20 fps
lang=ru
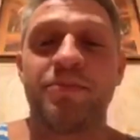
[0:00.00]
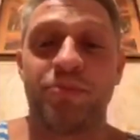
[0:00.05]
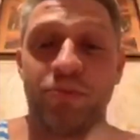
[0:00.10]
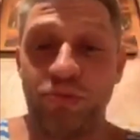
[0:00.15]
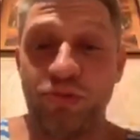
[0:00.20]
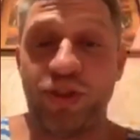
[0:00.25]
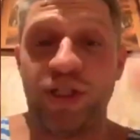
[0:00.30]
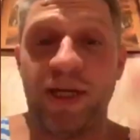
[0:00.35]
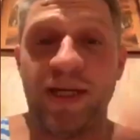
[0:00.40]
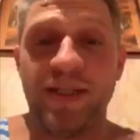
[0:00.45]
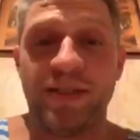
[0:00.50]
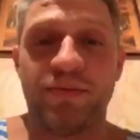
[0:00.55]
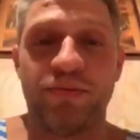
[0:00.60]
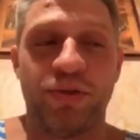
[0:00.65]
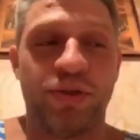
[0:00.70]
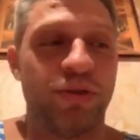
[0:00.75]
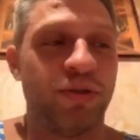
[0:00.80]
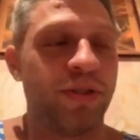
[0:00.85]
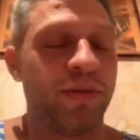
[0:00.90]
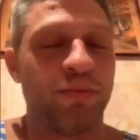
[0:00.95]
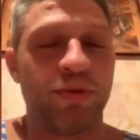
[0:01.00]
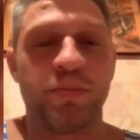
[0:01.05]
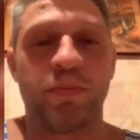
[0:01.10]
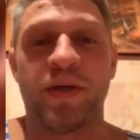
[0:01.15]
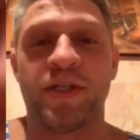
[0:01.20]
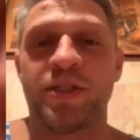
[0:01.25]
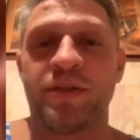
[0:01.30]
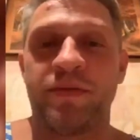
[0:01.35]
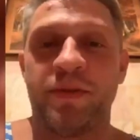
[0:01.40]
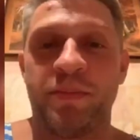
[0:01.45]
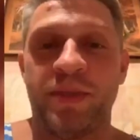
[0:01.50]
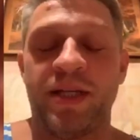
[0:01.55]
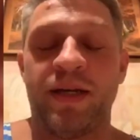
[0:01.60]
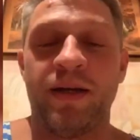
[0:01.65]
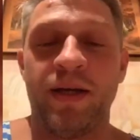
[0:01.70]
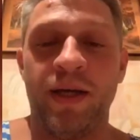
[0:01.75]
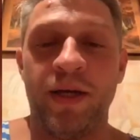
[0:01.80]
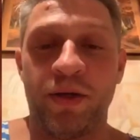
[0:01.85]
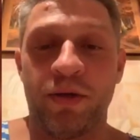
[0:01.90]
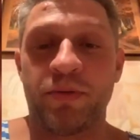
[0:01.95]
участвую что-нибудь, спрашивай меня.
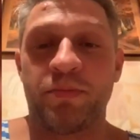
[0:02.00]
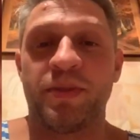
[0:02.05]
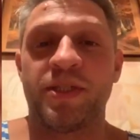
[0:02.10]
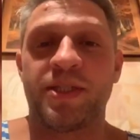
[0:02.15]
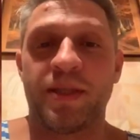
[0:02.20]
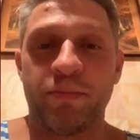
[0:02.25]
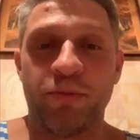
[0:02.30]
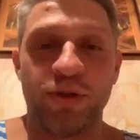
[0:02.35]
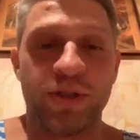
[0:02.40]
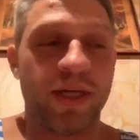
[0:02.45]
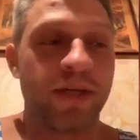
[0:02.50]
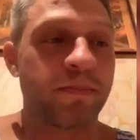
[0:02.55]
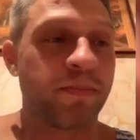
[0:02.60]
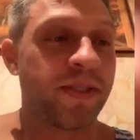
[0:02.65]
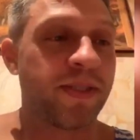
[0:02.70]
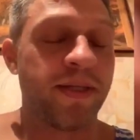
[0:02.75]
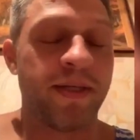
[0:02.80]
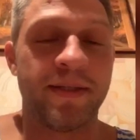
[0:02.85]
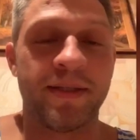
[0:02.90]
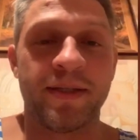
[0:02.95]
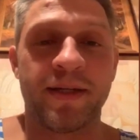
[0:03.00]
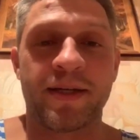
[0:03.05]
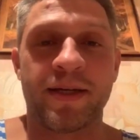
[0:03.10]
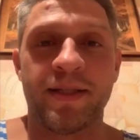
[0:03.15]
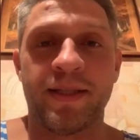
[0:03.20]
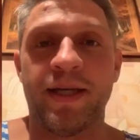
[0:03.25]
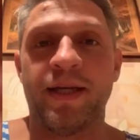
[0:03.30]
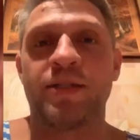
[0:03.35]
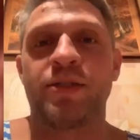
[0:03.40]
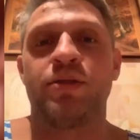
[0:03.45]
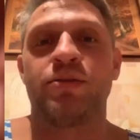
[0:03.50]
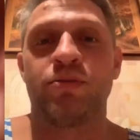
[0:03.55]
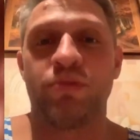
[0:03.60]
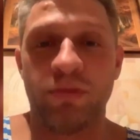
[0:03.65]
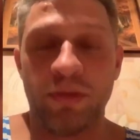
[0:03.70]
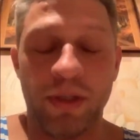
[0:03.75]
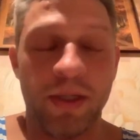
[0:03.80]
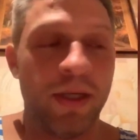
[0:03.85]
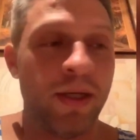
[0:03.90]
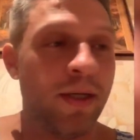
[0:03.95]
Хоть мы с тобой и так постоянно на контакте, ну,
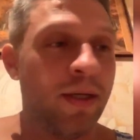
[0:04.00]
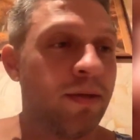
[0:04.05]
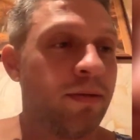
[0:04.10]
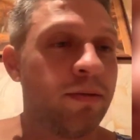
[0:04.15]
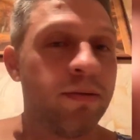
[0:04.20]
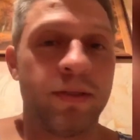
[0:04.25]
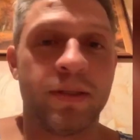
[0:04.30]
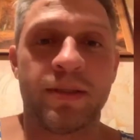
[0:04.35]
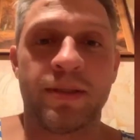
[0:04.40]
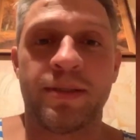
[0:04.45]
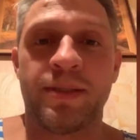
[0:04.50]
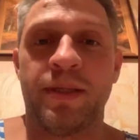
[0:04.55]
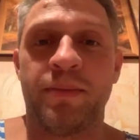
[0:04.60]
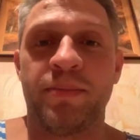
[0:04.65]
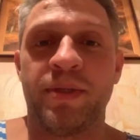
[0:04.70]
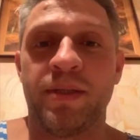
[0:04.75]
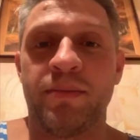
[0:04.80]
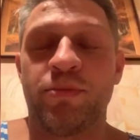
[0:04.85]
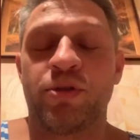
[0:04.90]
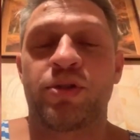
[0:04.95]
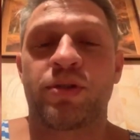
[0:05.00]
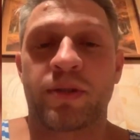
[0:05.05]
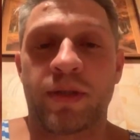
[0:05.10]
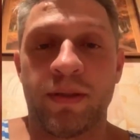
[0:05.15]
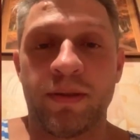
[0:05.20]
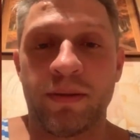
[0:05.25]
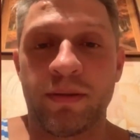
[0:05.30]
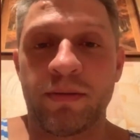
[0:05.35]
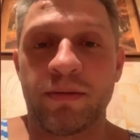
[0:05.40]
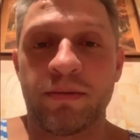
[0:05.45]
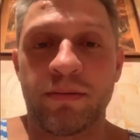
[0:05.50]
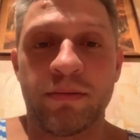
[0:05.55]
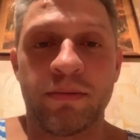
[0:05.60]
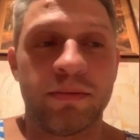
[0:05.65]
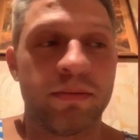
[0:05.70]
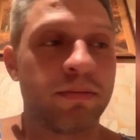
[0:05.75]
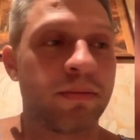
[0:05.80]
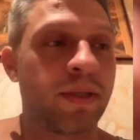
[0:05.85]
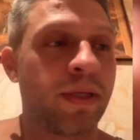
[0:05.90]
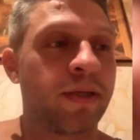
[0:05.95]
это самое, может,
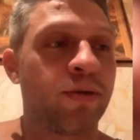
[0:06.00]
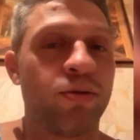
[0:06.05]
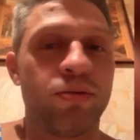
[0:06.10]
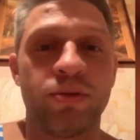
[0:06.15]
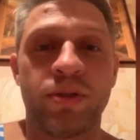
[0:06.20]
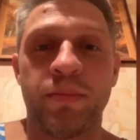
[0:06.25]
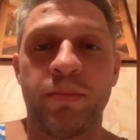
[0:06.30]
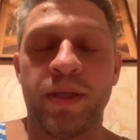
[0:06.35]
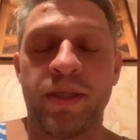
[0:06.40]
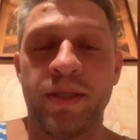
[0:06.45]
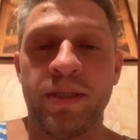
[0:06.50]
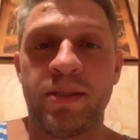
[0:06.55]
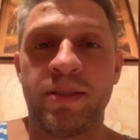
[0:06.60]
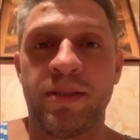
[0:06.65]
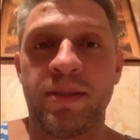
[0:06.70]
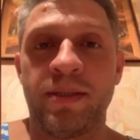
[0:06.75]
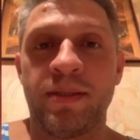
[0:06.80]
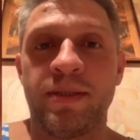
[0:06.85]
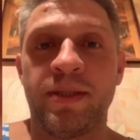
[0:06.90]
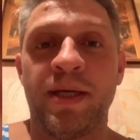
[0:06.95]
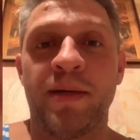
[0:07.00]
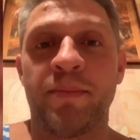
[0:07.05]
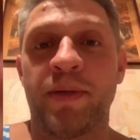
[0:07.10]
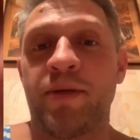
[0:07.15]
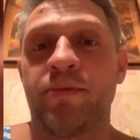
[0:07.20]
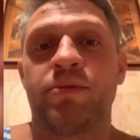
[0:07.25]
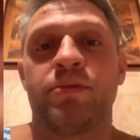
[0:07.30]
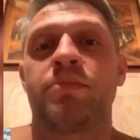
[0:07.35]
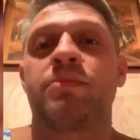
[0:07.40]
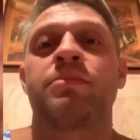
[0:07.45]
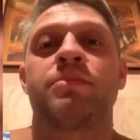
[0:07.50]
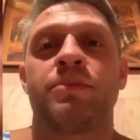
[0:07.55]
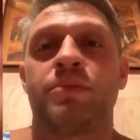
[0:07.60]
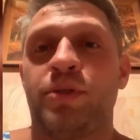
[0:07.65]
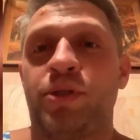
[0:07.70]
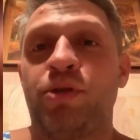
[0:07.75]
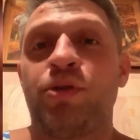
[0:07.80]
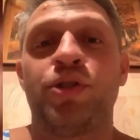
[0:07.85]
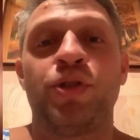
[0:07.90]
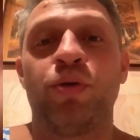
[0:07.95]
какой у тебя есть тема. А вот
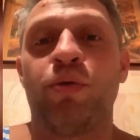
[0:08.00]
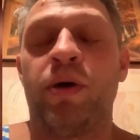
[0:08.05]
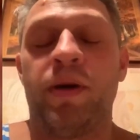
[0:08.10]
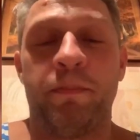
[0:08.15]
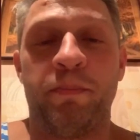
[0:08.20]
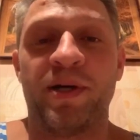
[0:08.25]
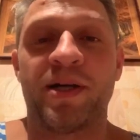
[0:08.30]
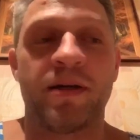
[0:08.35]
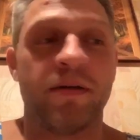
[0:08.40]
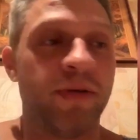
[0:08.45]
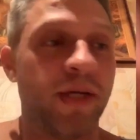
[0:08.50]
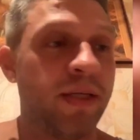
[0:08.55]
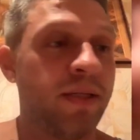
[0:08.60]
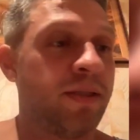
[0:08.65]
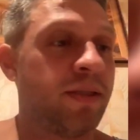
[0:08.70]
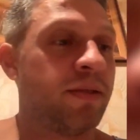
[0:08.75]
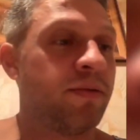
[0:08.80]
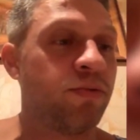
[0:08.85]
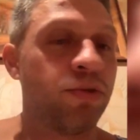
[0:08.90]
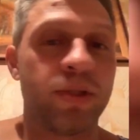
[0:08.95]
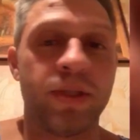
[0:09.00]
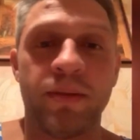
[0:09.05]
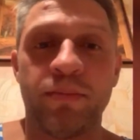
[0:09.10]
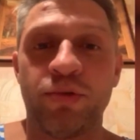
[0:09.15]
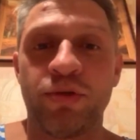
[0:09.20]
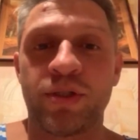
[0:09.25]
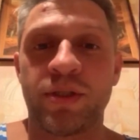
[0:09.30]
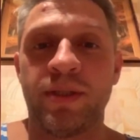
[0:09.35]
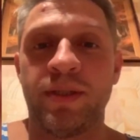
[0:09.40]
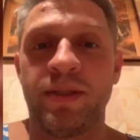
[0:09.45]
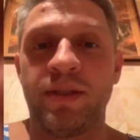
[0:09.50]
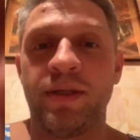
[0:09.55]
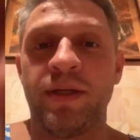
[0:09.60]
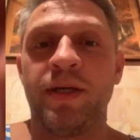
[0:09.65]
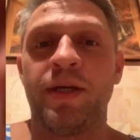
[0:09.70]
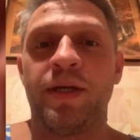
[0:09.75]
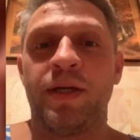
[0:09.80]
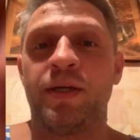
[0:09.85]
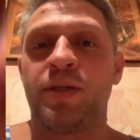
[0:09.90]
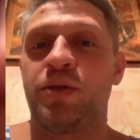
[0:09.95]
чё-чё, а поговорить сегодня можно
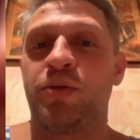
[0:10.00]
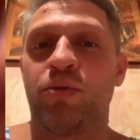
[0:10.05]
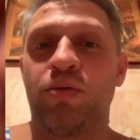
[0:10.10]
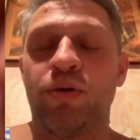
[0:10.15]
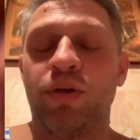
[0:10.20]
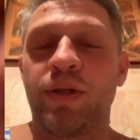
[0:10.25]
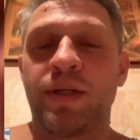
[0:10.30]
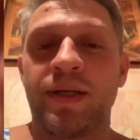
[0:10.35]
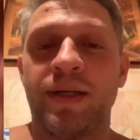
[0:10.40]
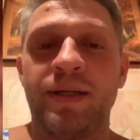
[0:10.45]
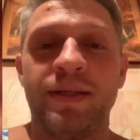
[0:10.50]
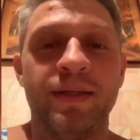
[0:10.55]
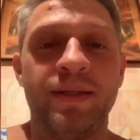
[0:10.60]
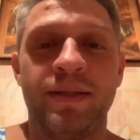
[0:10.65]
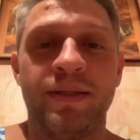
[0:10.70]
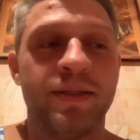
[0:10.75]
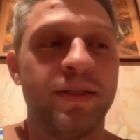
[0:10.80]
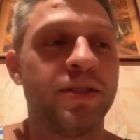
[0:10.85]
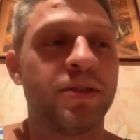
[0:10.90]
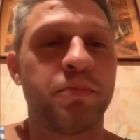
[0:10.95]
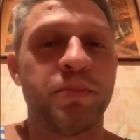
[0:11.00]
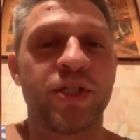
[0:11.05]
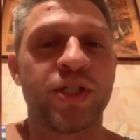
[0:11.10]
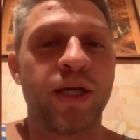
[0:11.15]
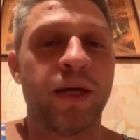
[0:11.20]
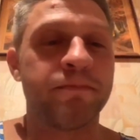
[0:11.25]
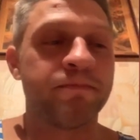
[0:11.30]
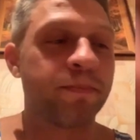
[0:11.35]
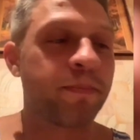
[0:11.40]
долго и не спеша.